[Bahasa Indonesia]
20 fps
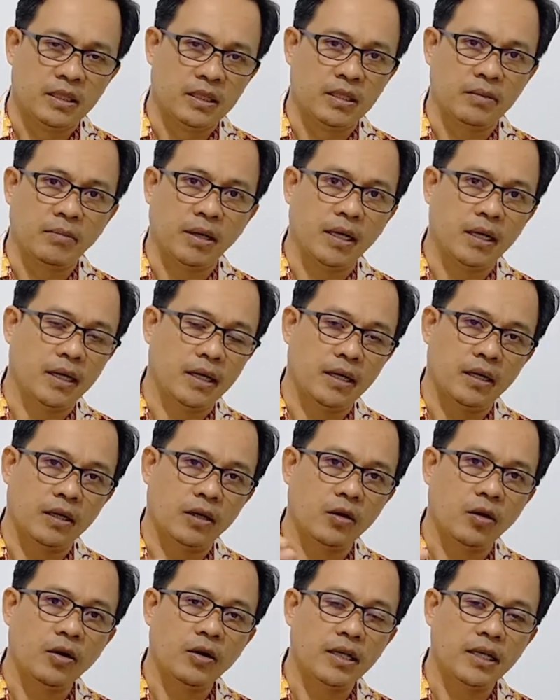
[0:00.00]
di mana
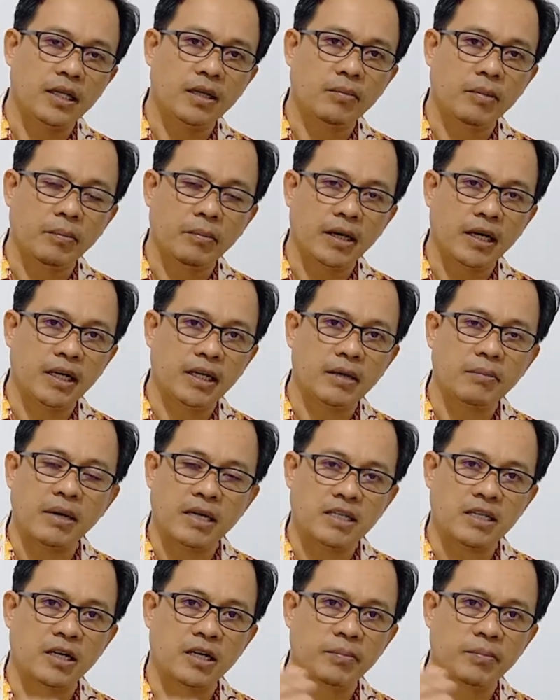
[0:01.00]
engkau ingin memiliki masa